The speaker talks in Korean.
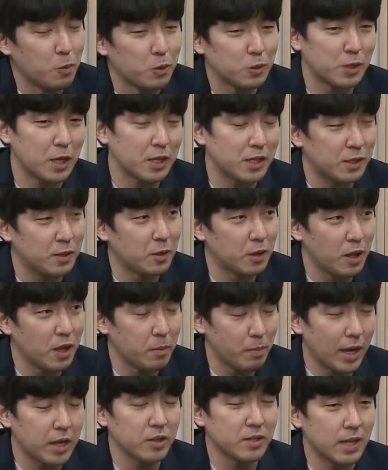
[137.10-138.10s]
뭐 박현상 예
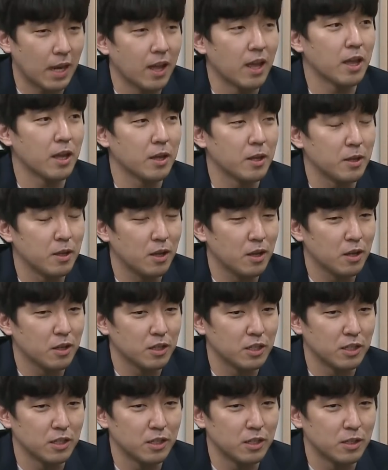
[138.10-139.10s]
박현상 예그 음.
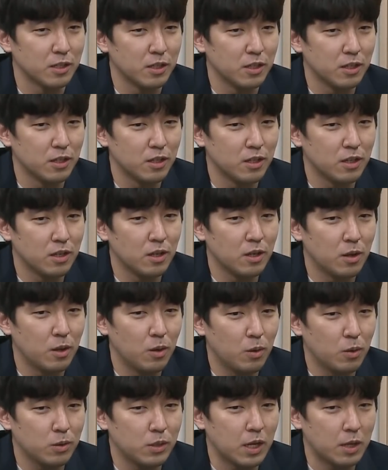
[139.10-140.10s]

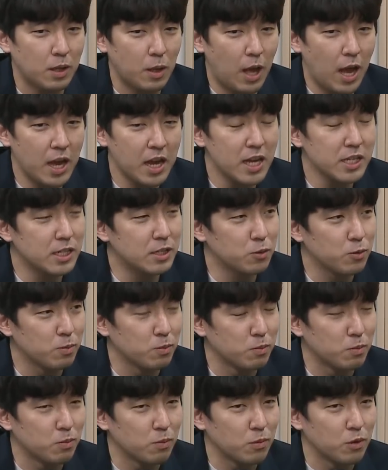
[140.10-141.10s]
제가 한 가지
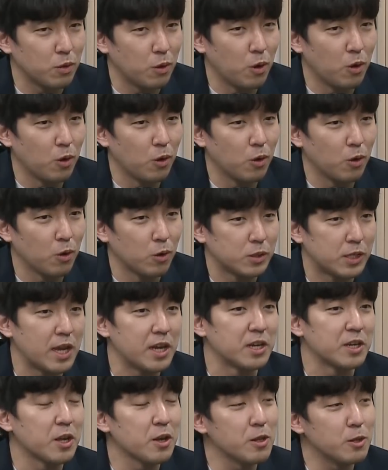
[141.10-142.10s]
좀 어, 제
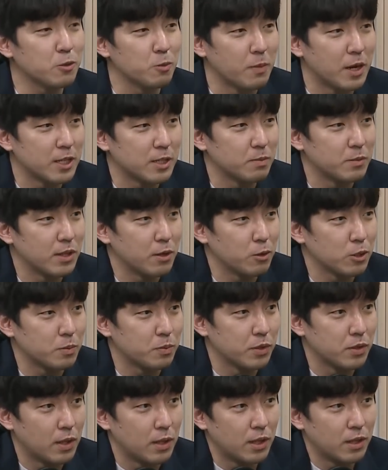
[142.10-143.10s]
의견을 좀 말씀드리고
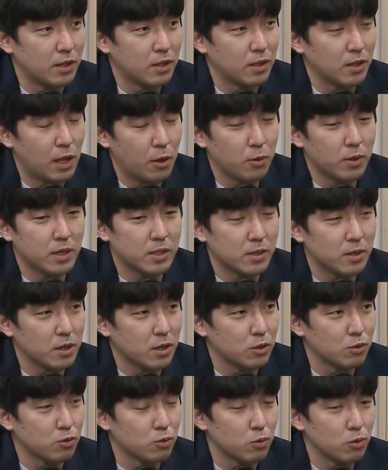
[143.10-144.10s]
싶은 있는 내용이
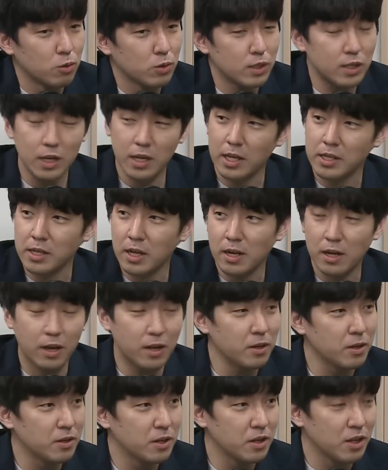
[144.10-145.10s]
있어가지고 음. 시간 괜찮을까요?
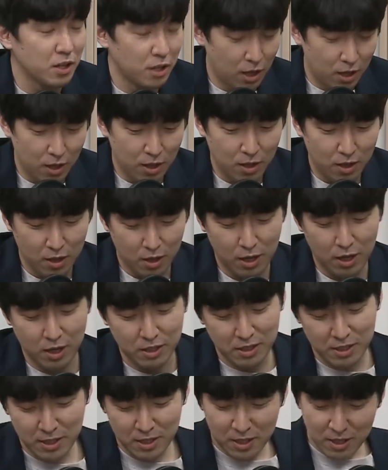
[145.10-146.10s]
네 괜찮아요. 예. 예. 아
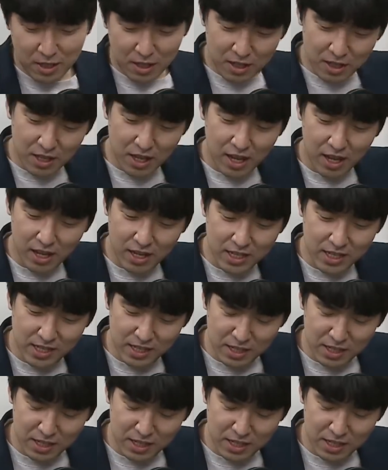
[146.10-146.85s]
그게